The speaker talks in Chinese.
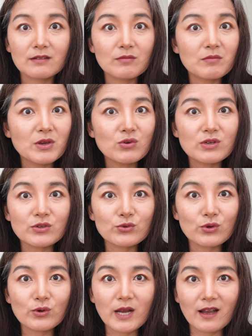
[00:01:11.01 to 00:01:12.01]
没有人
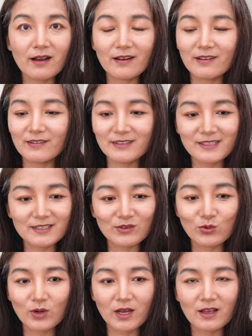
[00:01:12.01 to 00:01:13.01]
说话，很奇
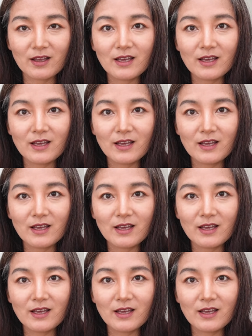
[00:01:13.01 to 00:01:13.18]
怪。